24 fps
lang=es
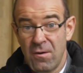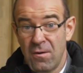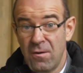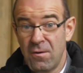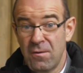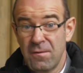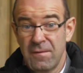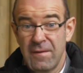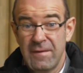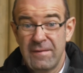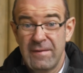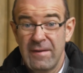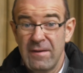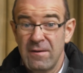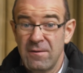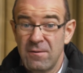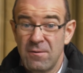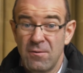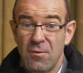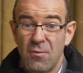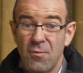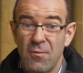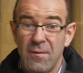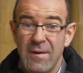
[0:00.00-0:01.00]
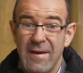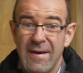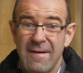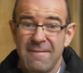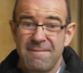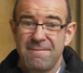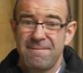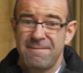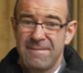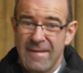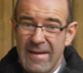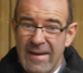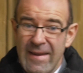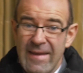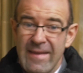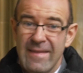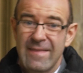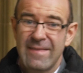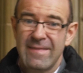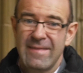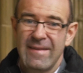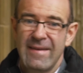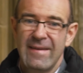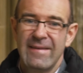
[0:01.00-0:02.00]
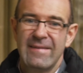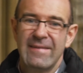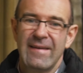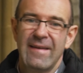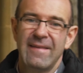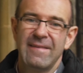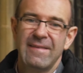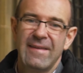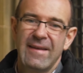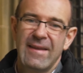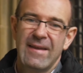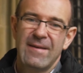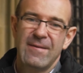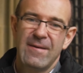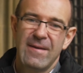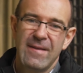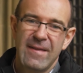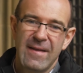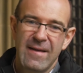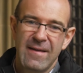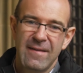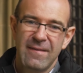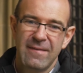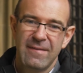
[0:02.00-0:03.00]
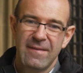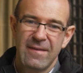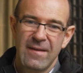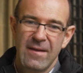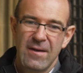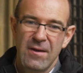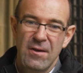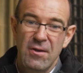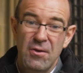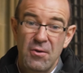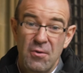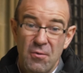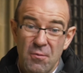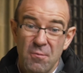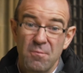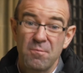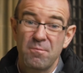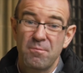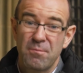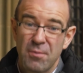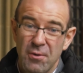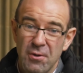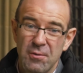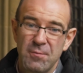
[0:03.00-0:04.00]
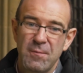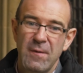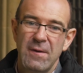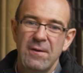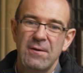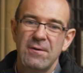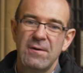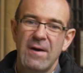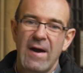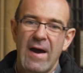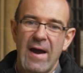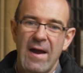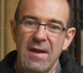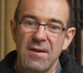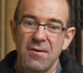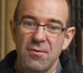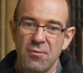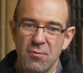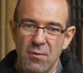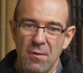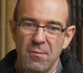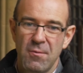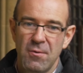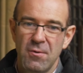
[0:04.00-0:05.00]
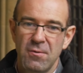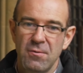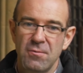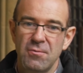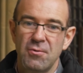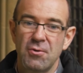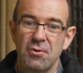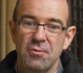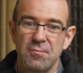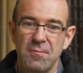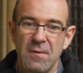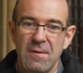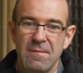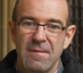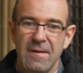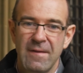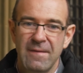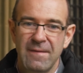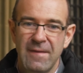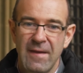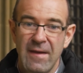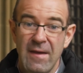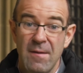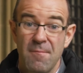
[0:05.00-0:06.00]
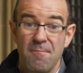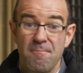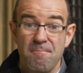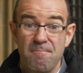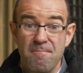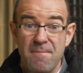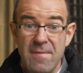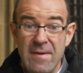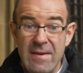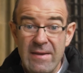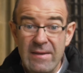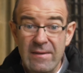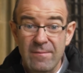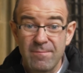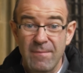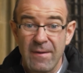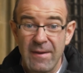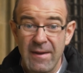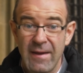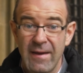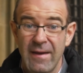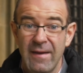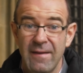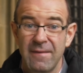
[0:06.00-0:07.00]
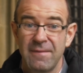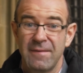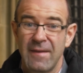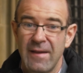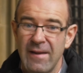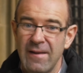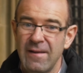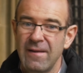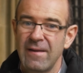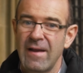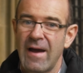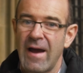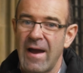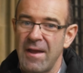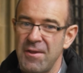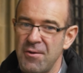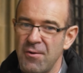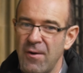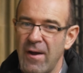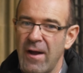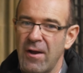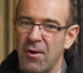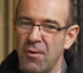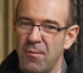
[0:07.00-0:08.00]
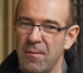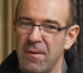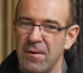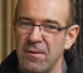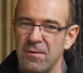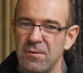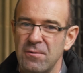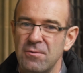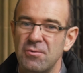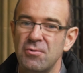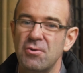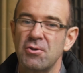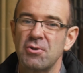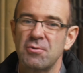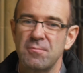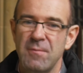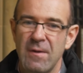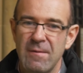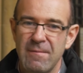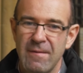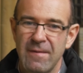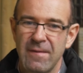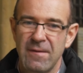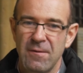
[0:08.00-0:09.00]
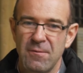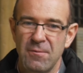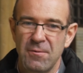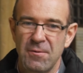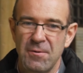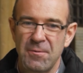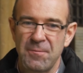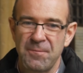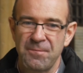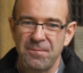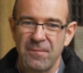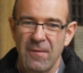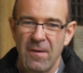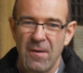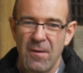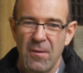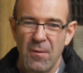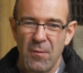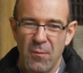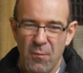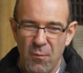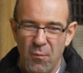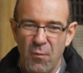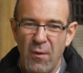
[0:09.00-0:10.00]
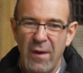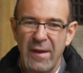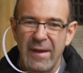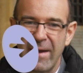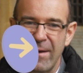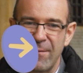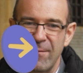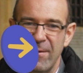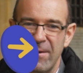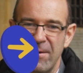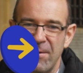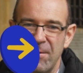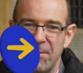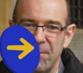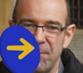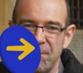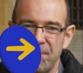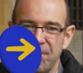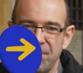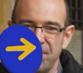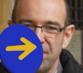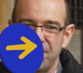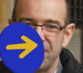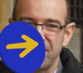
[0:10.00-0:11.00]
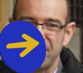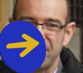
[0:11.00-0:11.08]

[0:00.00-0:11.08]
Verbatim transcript: Os deseo una feliz y santa Navidad y un próspero año nuevo 2020, víspera del año jacobeo 2021. Buen camino.